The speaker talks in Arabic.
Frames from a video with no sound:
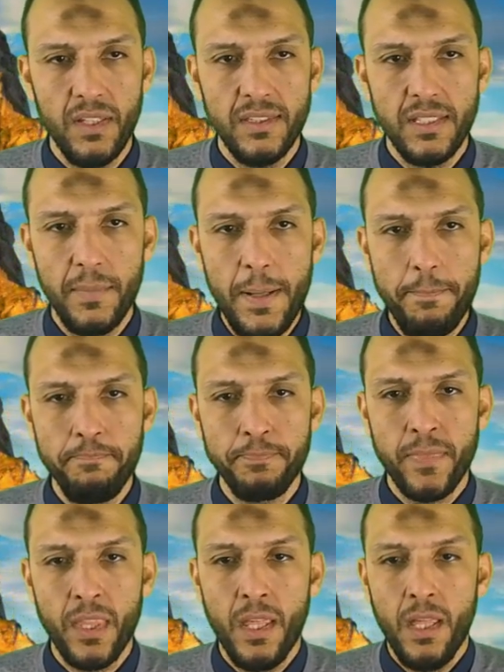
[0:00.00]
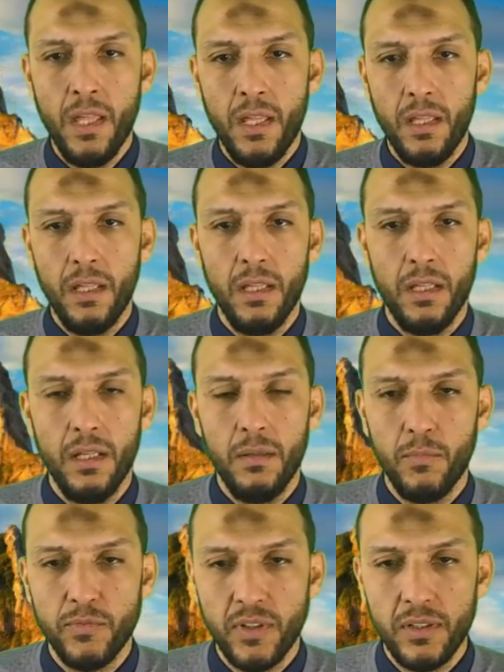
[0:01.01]
تمام آه،
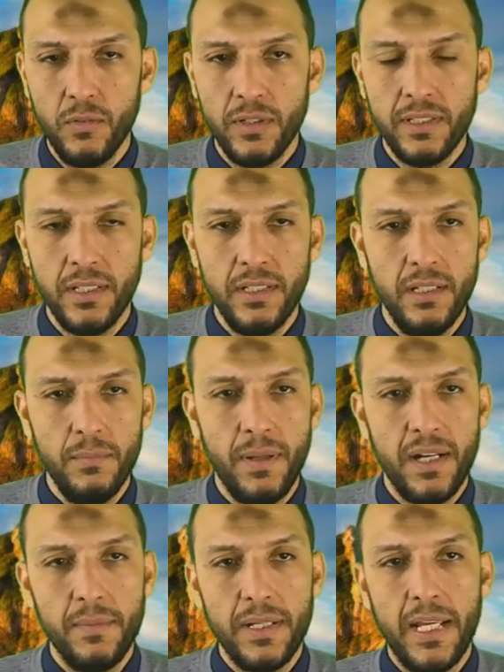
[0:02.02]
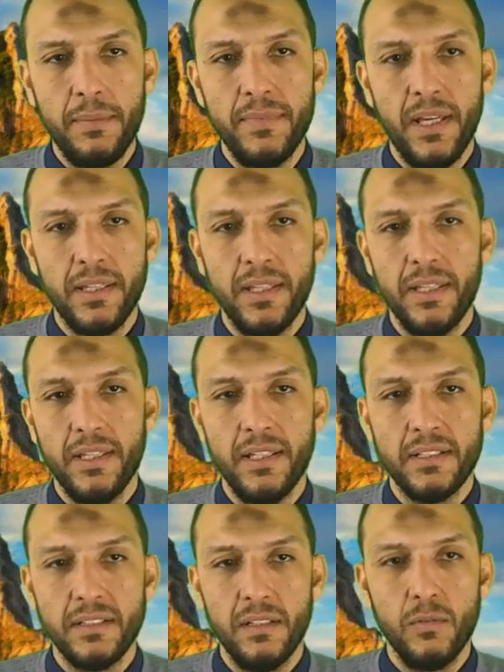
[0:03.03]
مفترض دلوقتي ان البرنامج هيبدا ايه
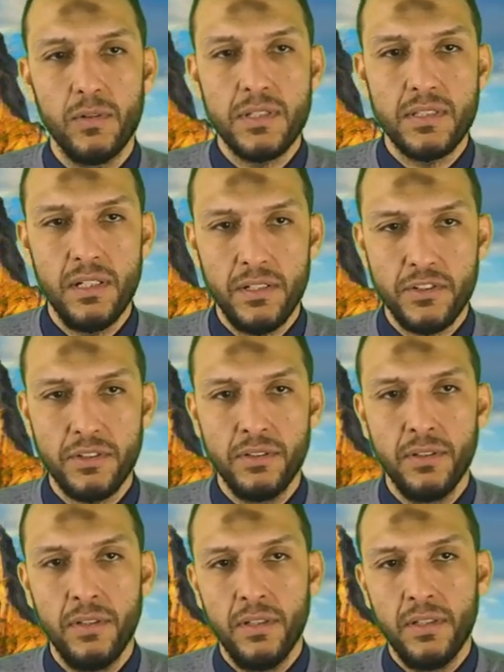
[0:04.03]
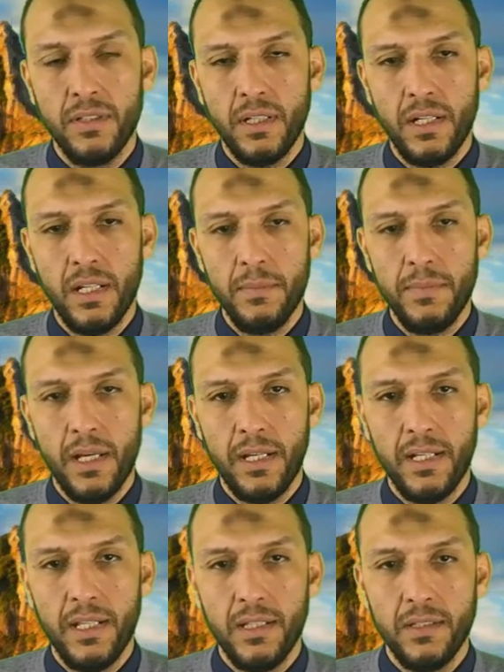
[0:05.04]
يحصل له انستليشن يعني هنبدا
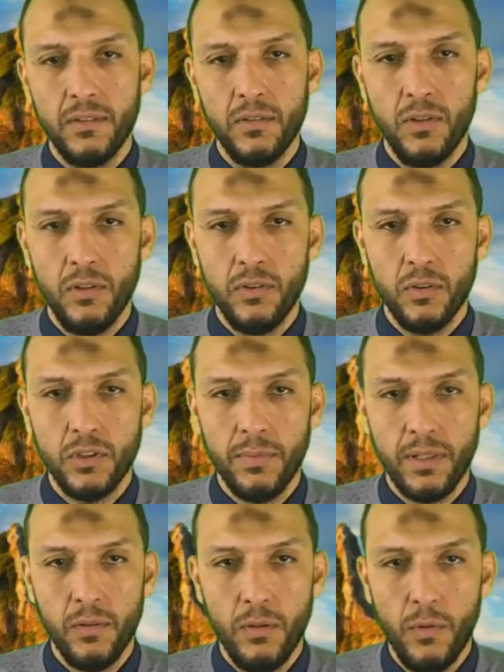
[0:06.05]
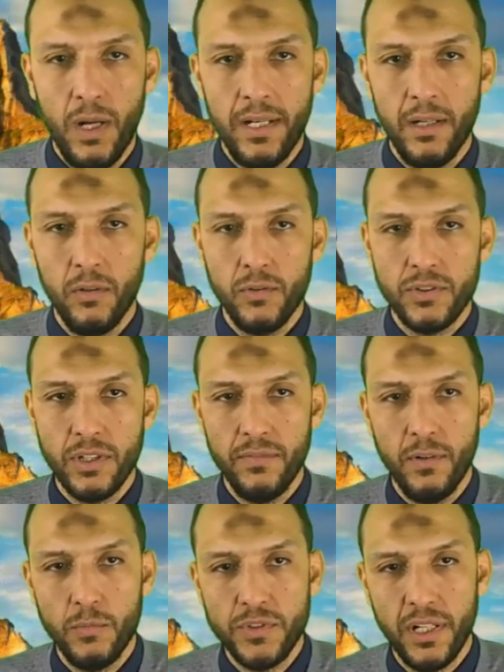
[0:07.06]
كده نعتبر ان هو قال لي اهو جافا
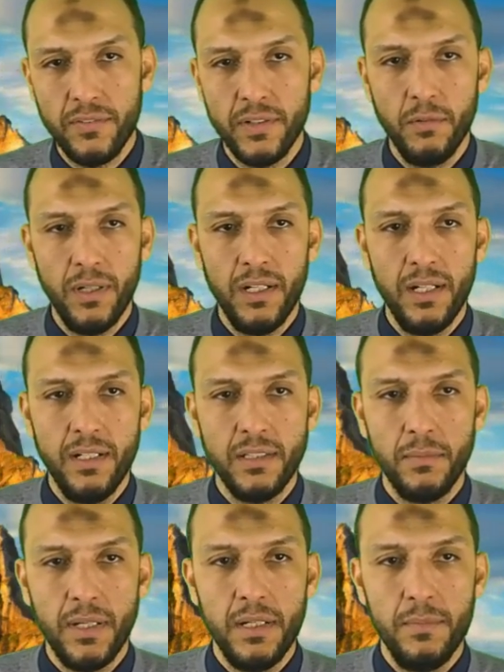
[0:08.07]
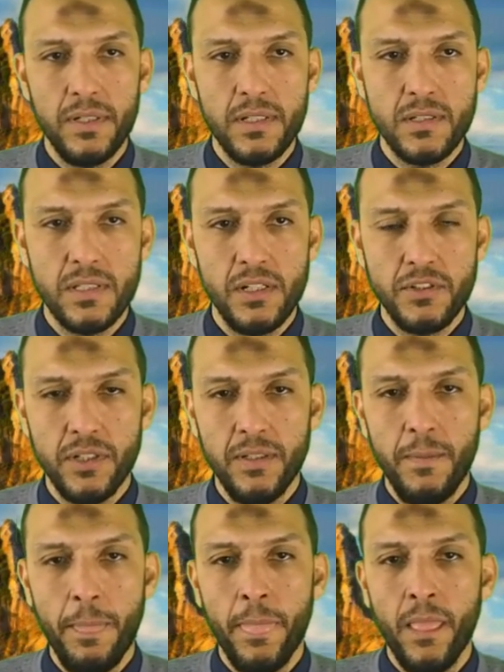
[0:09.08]
ومش عارف ايه واهلا طبعا هنعمل انستليشن